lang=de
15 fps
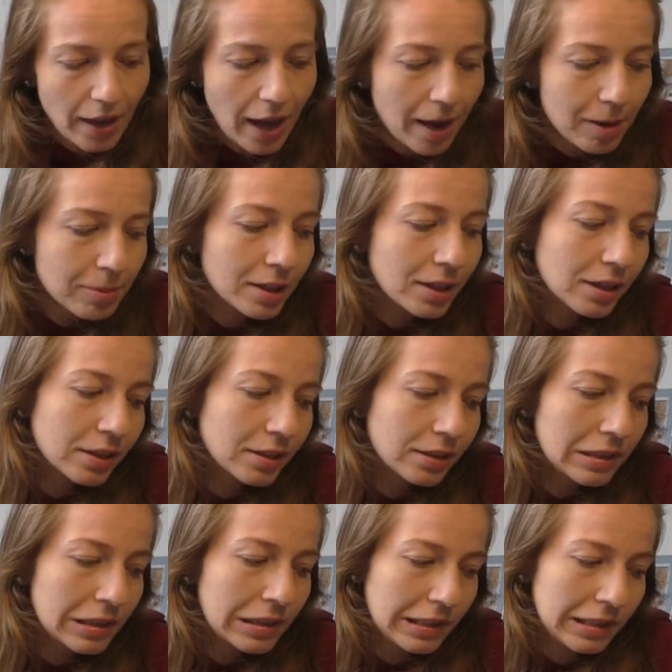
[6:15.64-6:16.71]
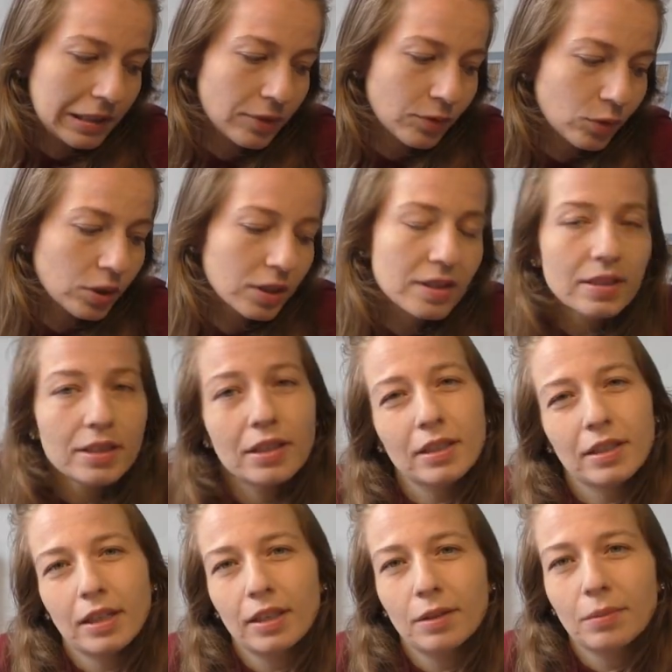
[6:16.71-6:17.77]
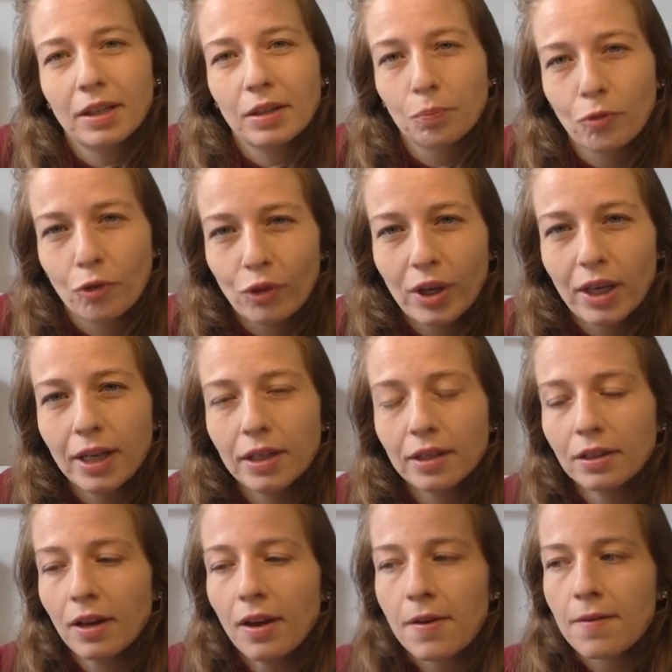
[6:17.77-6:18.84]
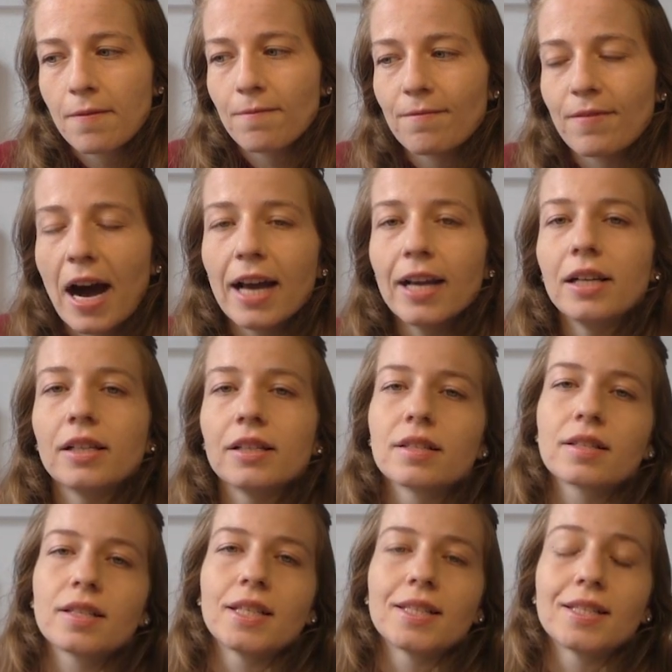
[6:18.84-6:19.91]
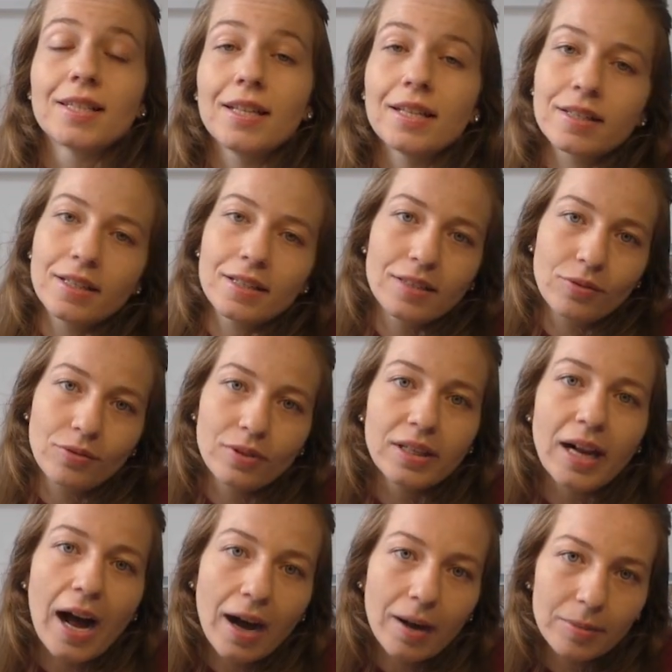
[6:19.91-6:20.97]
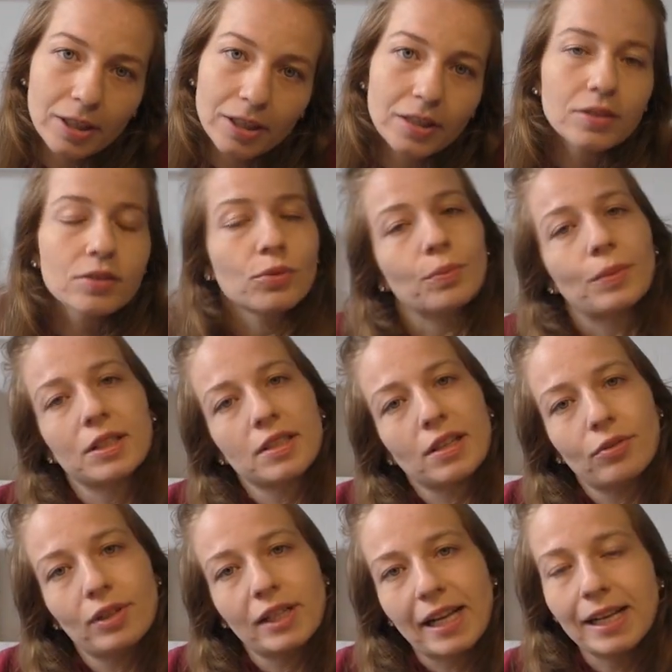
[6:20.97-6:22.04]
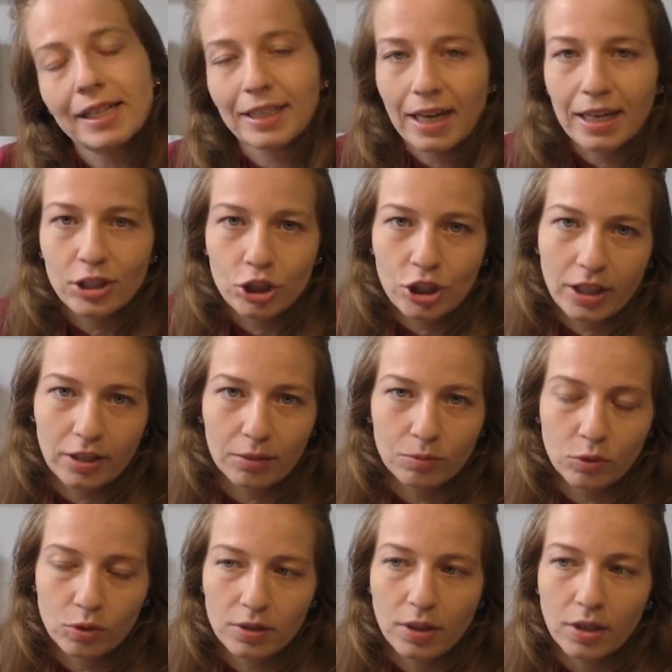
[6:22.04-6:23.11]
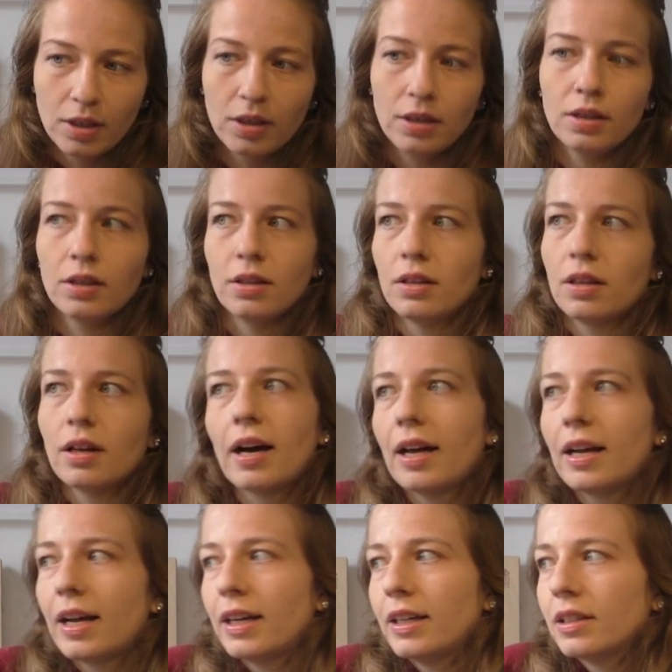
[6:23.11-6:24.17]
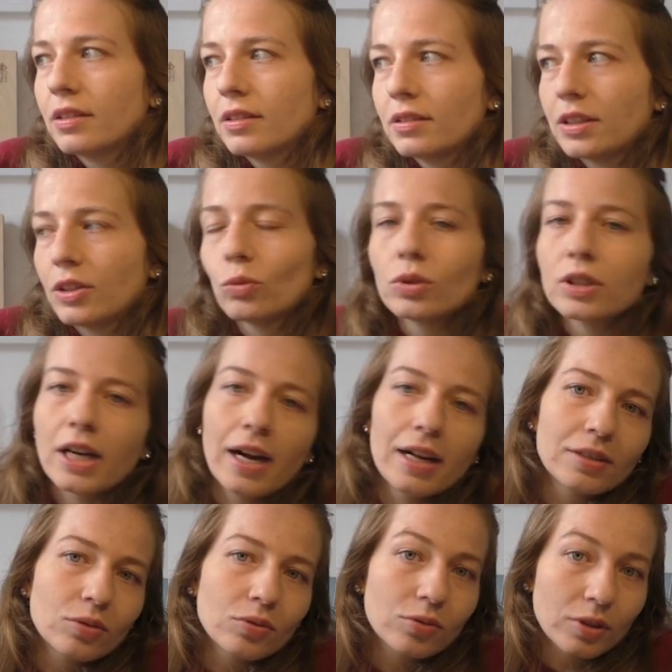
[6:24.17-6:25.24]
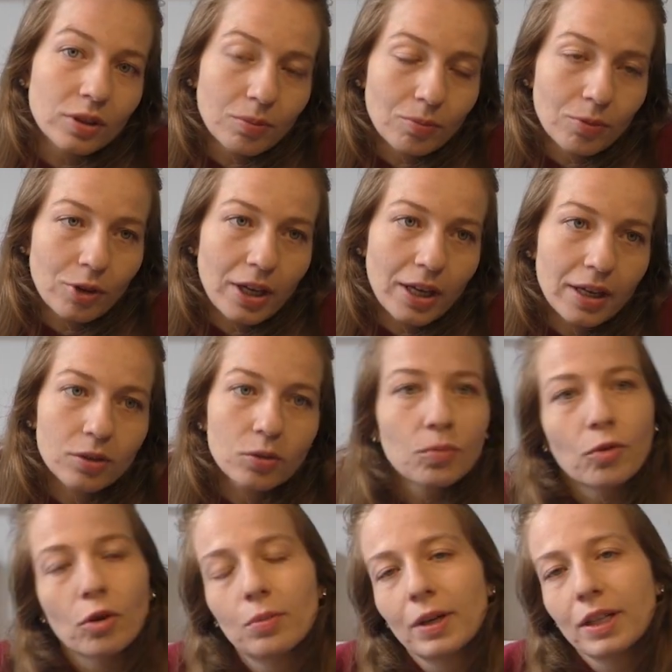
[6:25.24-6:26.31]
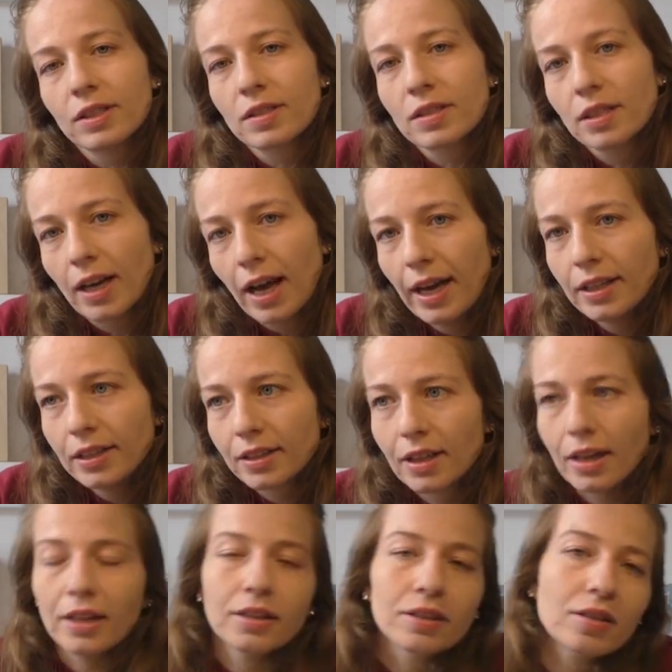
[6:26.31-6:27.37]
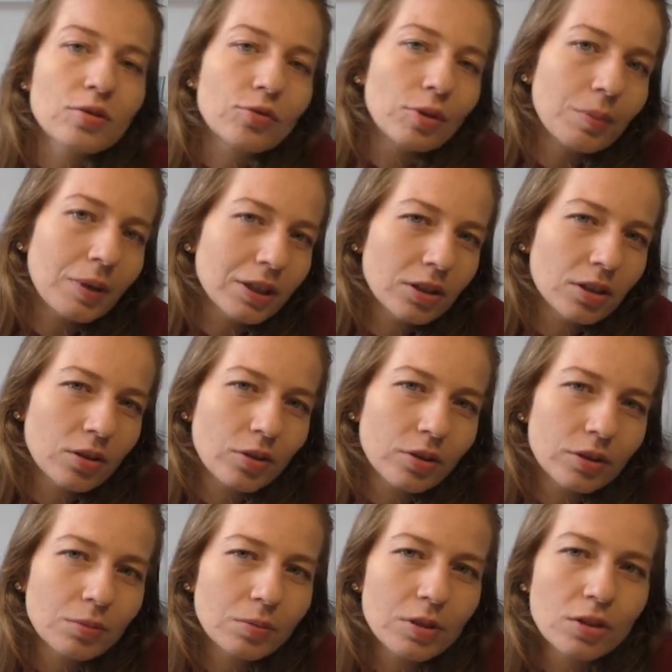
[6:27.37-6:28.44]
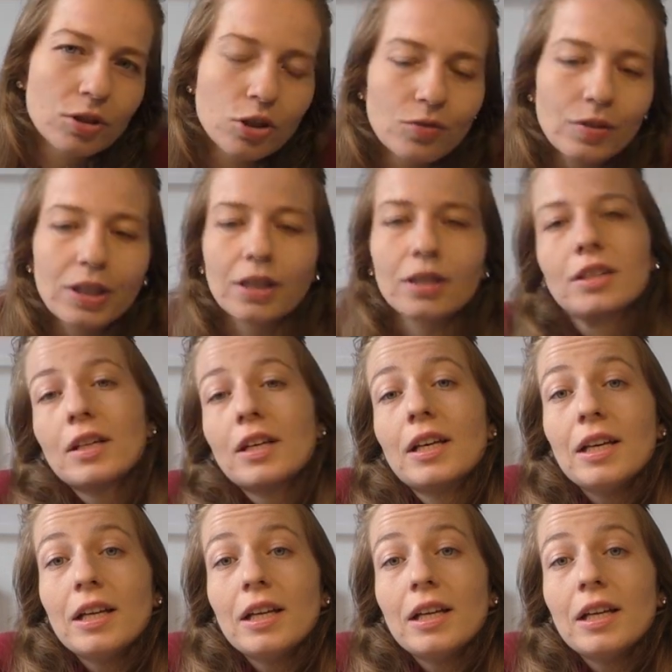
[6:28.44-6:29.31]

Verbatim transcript: Aber ich würde es nicht jedem empfehlen, weil es sehr, sehr, sehr viel Arbeit ist und man sehr viel Geld reinstecken muss. Allein die Unterhaltung von einem Pferd, obwohl man es nicht reiten kann, ist für manche Leute ein bisschen schwierig.